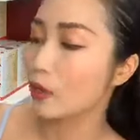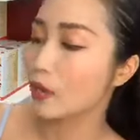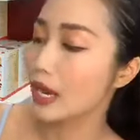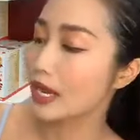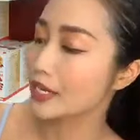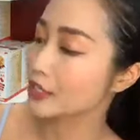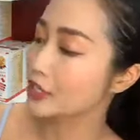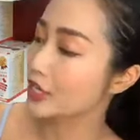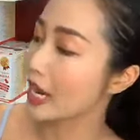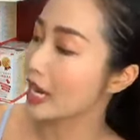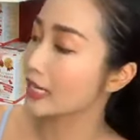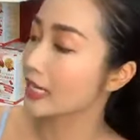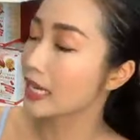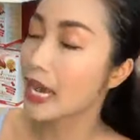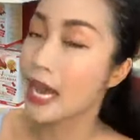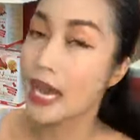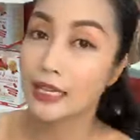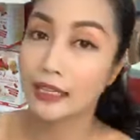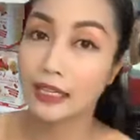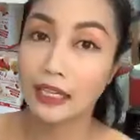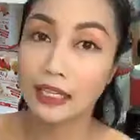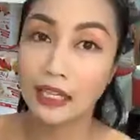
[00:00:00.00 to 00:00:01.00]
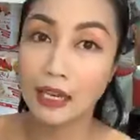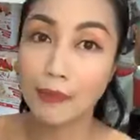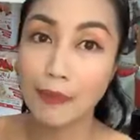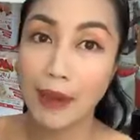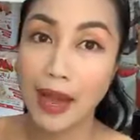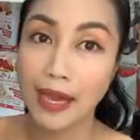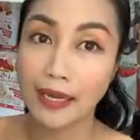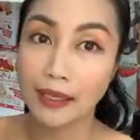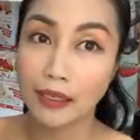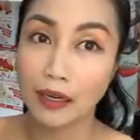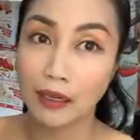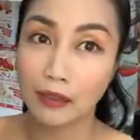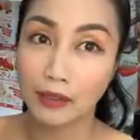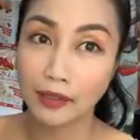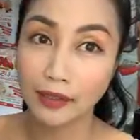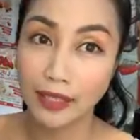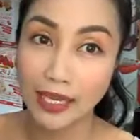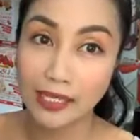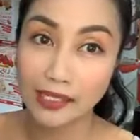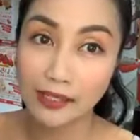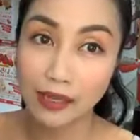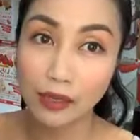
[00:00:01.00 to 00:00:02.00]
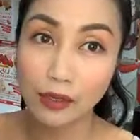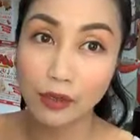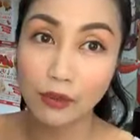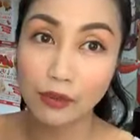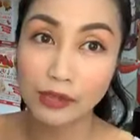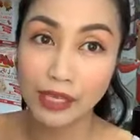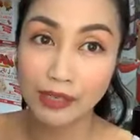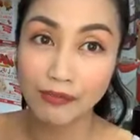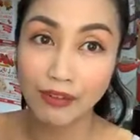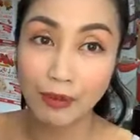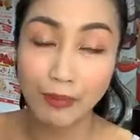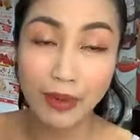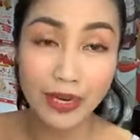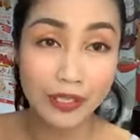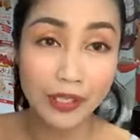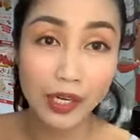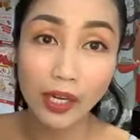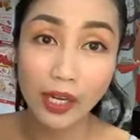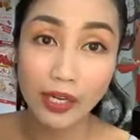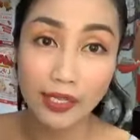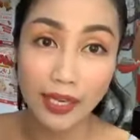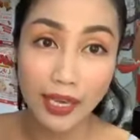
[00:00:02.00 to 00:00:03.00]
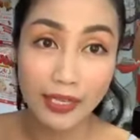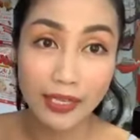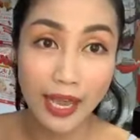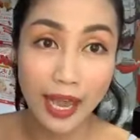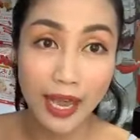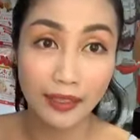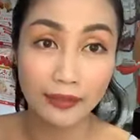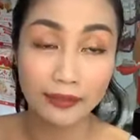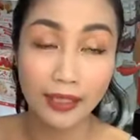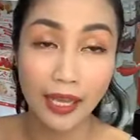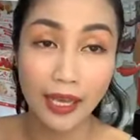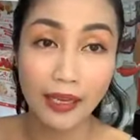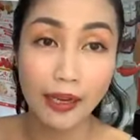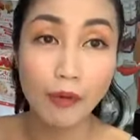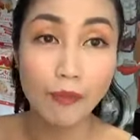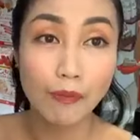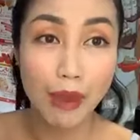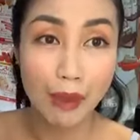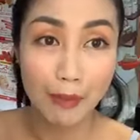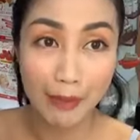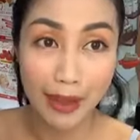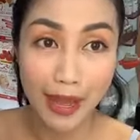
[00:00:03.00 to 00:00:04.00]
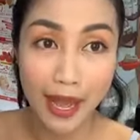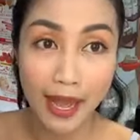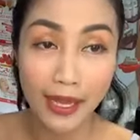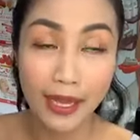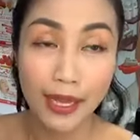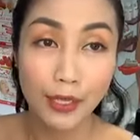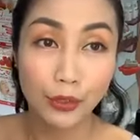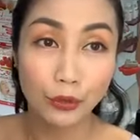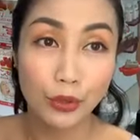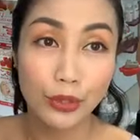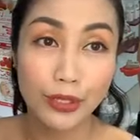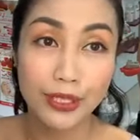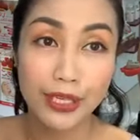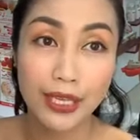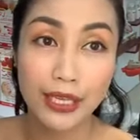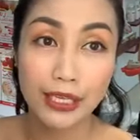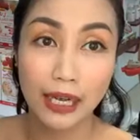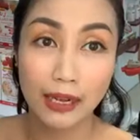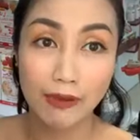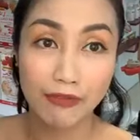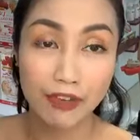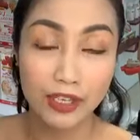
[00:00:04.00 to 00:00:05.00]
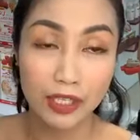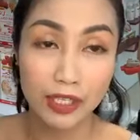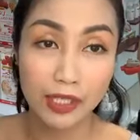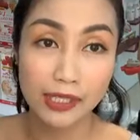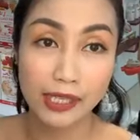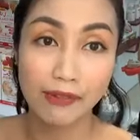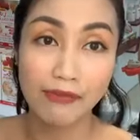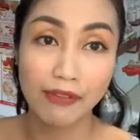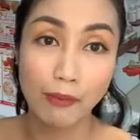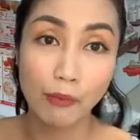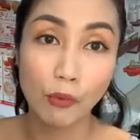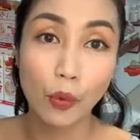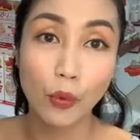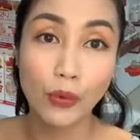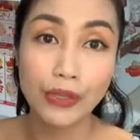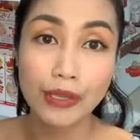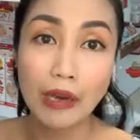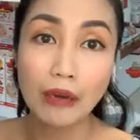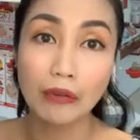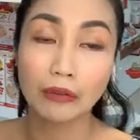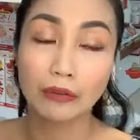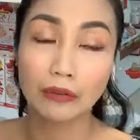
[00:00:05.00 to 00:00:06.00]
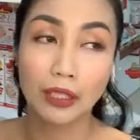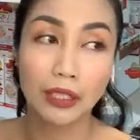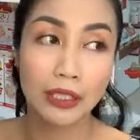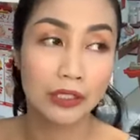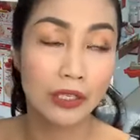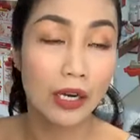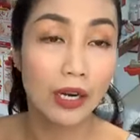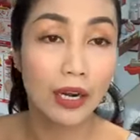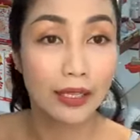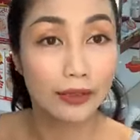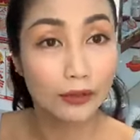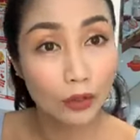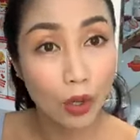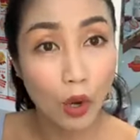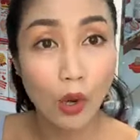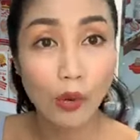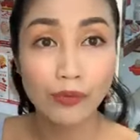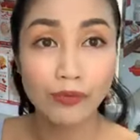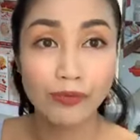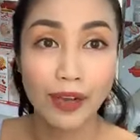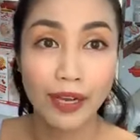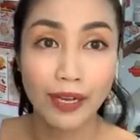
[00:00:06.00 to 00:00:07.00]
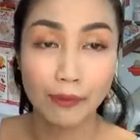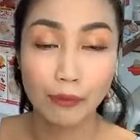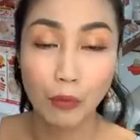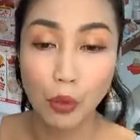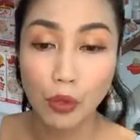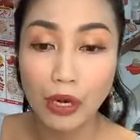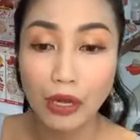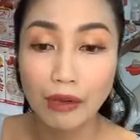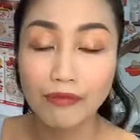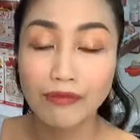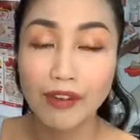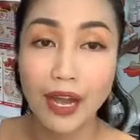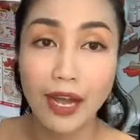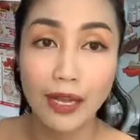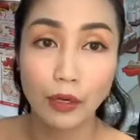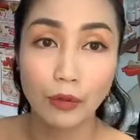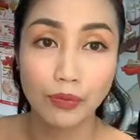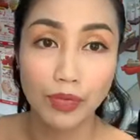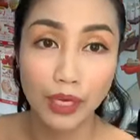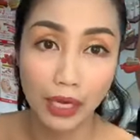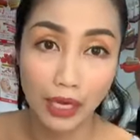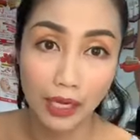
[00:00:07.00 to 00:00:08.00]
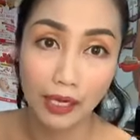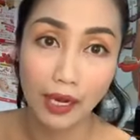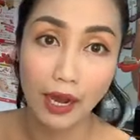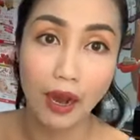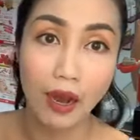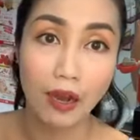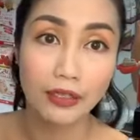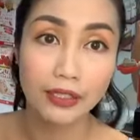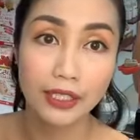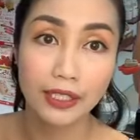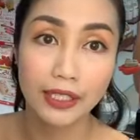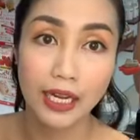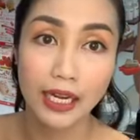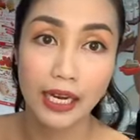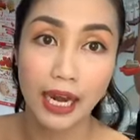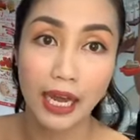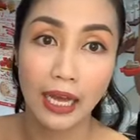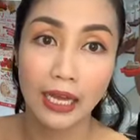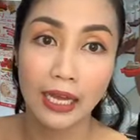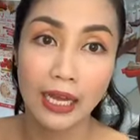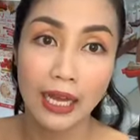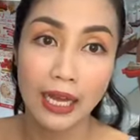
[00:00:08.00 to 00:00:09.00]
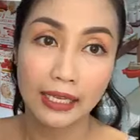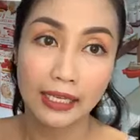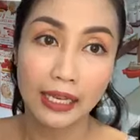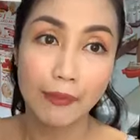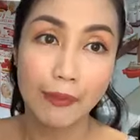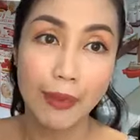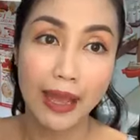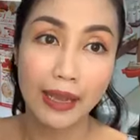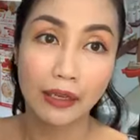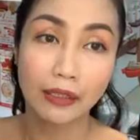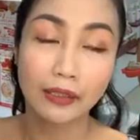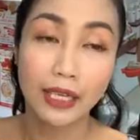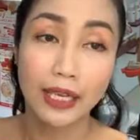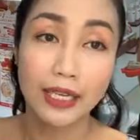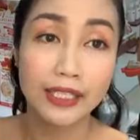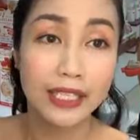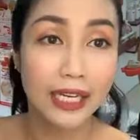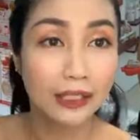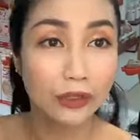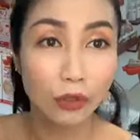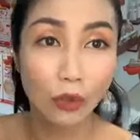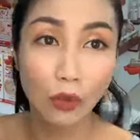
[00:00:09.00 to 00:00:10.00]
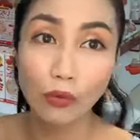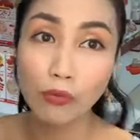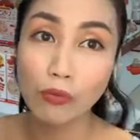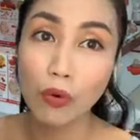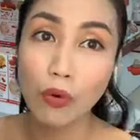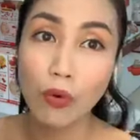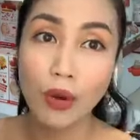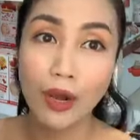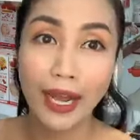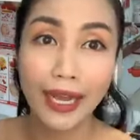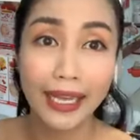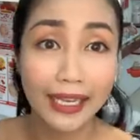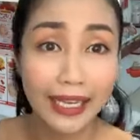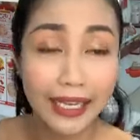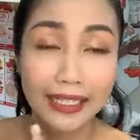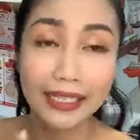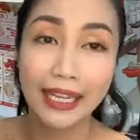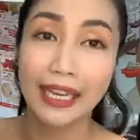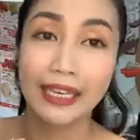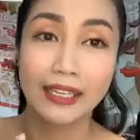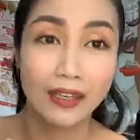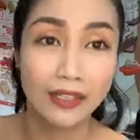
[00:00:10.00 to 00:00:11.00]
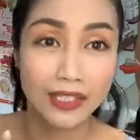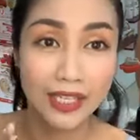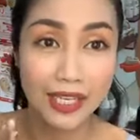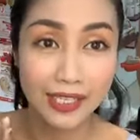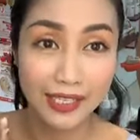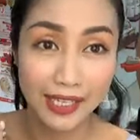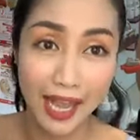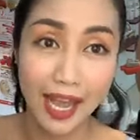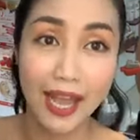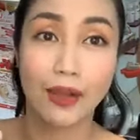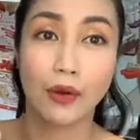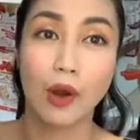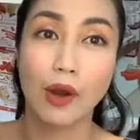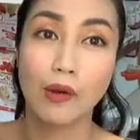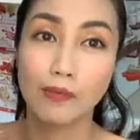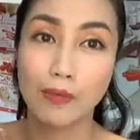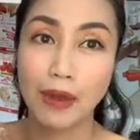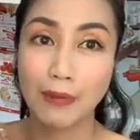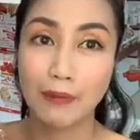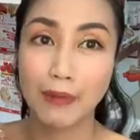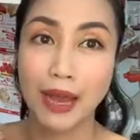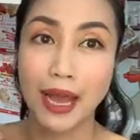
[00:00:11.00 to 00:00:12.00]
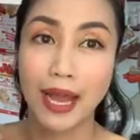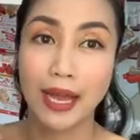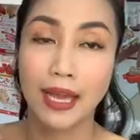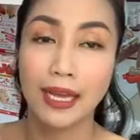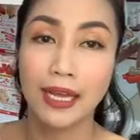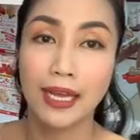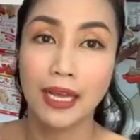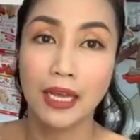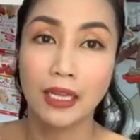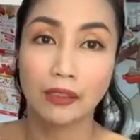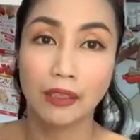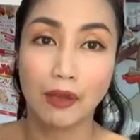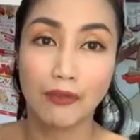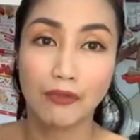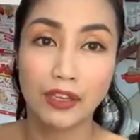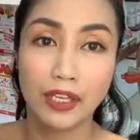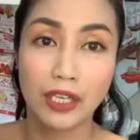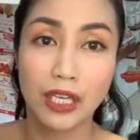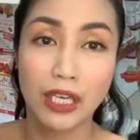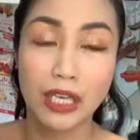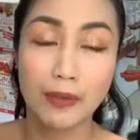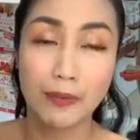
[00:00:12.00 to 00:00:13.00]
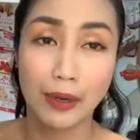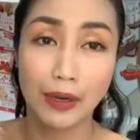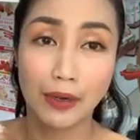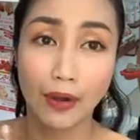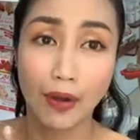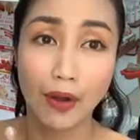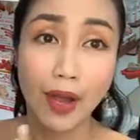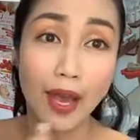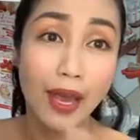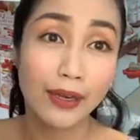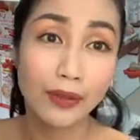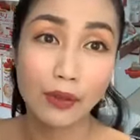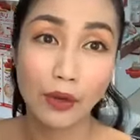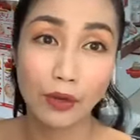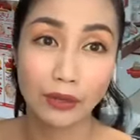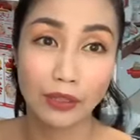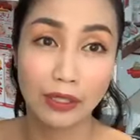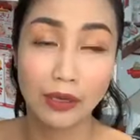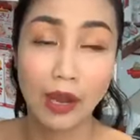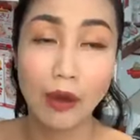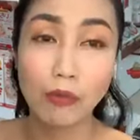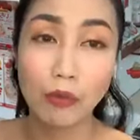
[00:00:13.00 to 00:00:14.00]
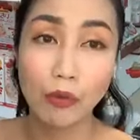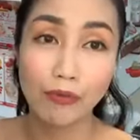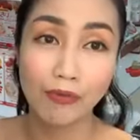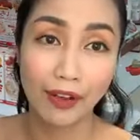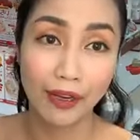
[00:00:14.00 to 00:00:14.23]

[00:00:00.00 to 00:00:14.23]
Collagen. Thì các bạn uh, có thể sở hữu sản phẩm này rất là dễ dàng tại Ốc Mama. Tuy nhiên là vì những sản phẩm của Nhật thì rất là tốt và mỗi lần về cũng rất là khó, cho nên là các bạn có thể tranh thủ mua ngay khi thấy nó trên kệ của Ốc Mama. Tại vì khi mà nó hết rồi thì Ốc cũng